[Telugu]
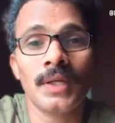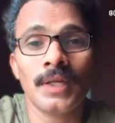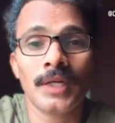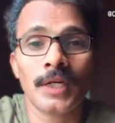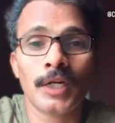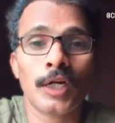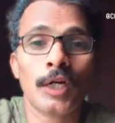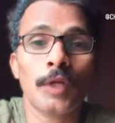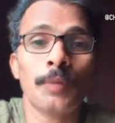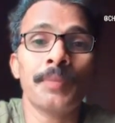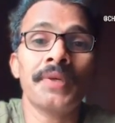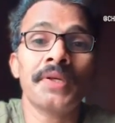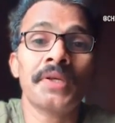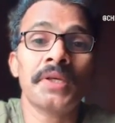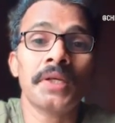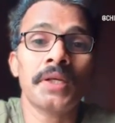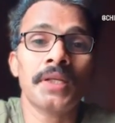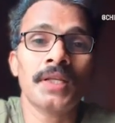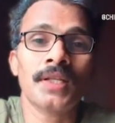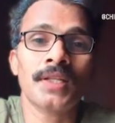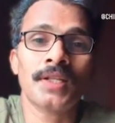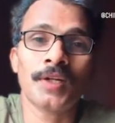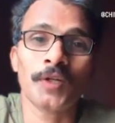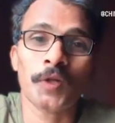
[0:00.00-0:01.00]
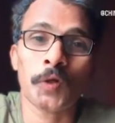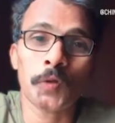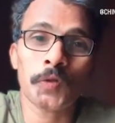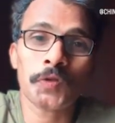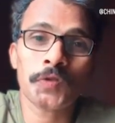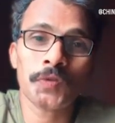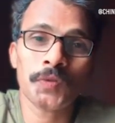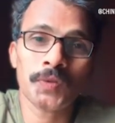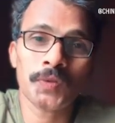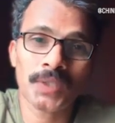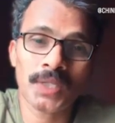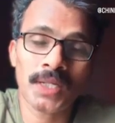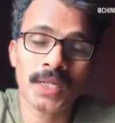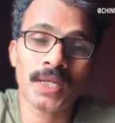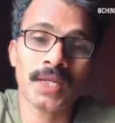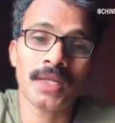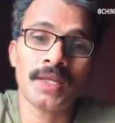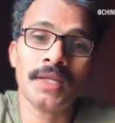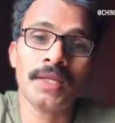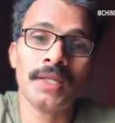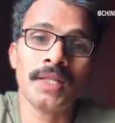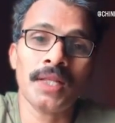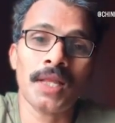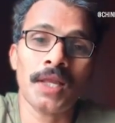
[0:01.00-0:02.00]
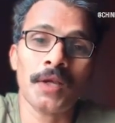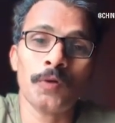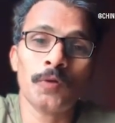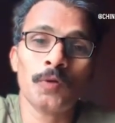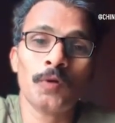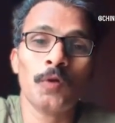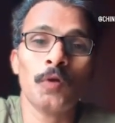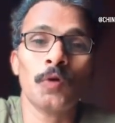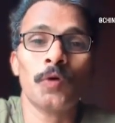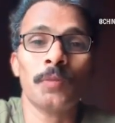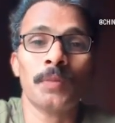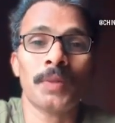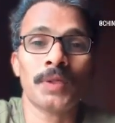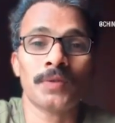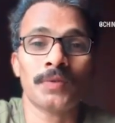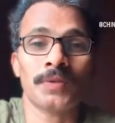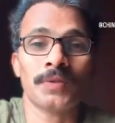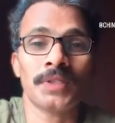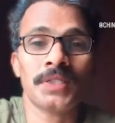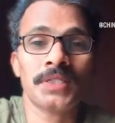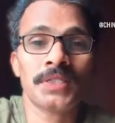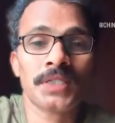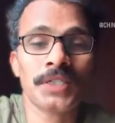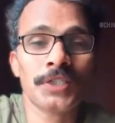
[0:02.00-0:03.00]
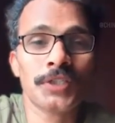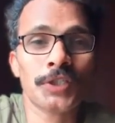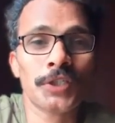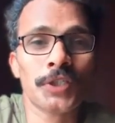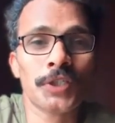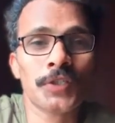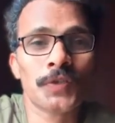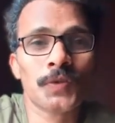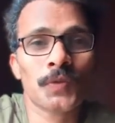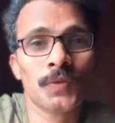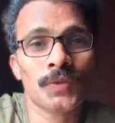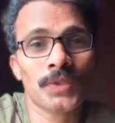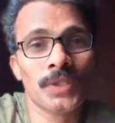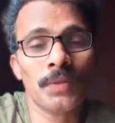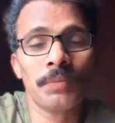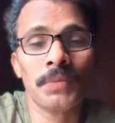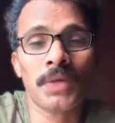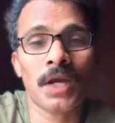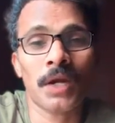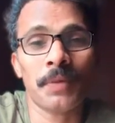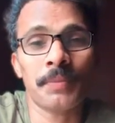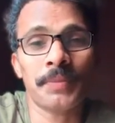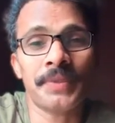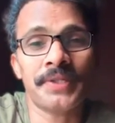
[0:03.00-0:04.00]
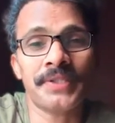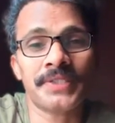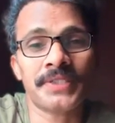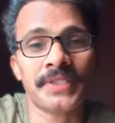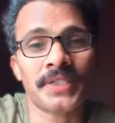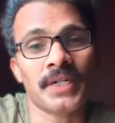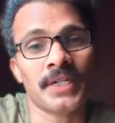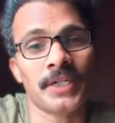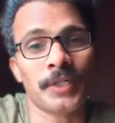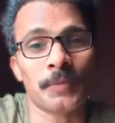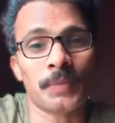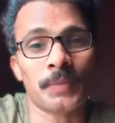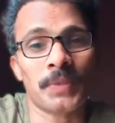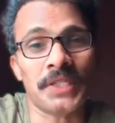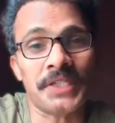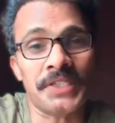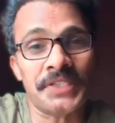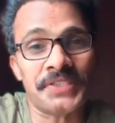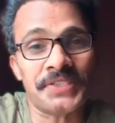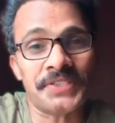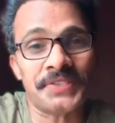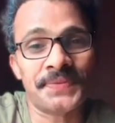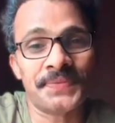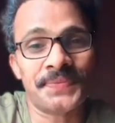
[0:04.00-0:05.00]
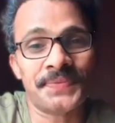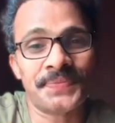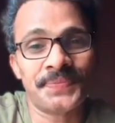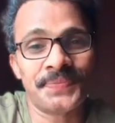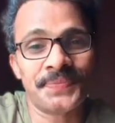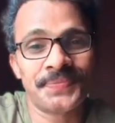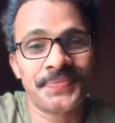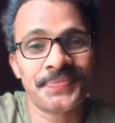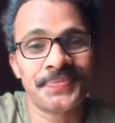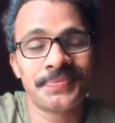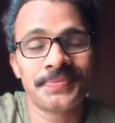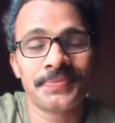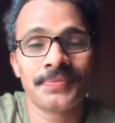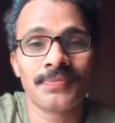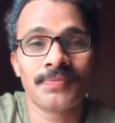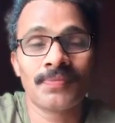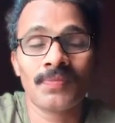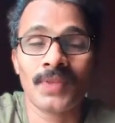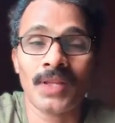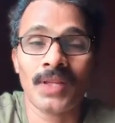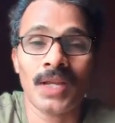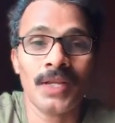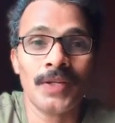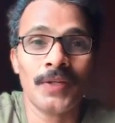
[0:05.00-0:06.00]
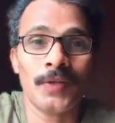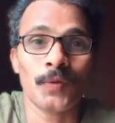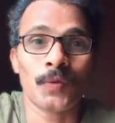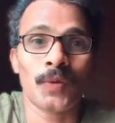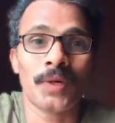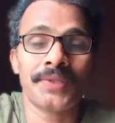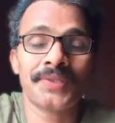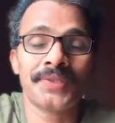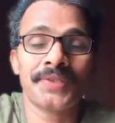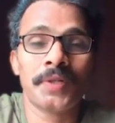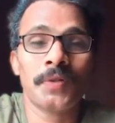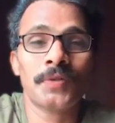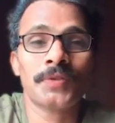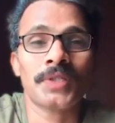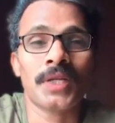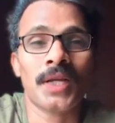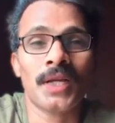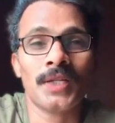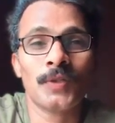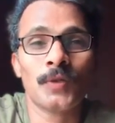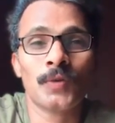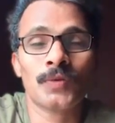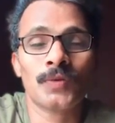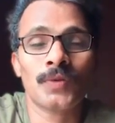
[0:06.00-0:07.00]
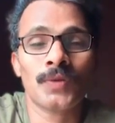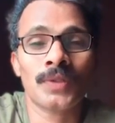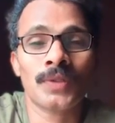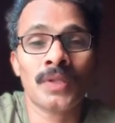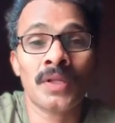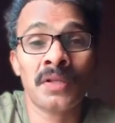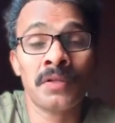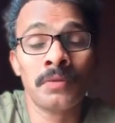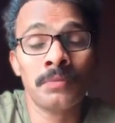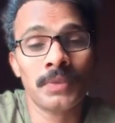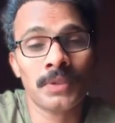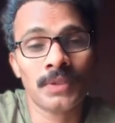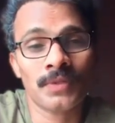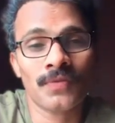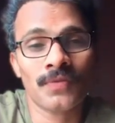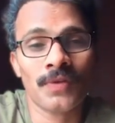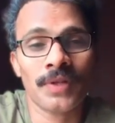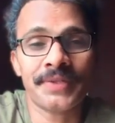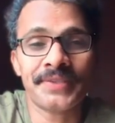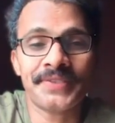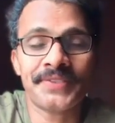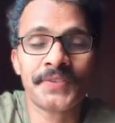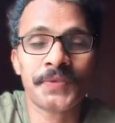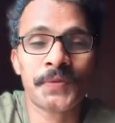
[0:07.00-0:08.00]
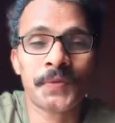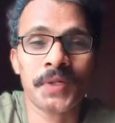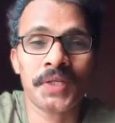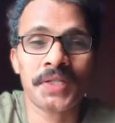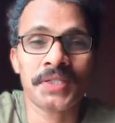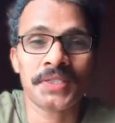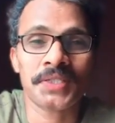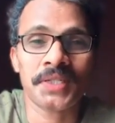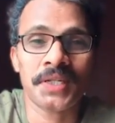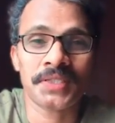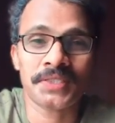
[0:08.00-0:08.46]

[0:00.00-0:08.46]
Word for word: ఇక్కడ మీకు ఏదైనా డౌట్స్ ఉంటే ఈ లైవ్లో మనం డిస్కస్ చేసుకుందాం కామెంట్ చేయండి ప్లీజ్ థ్యాంక్ యూ అందరూ జాయిన్ అవుతున్నారు మన ఫ్రెండ్స్కి కూడా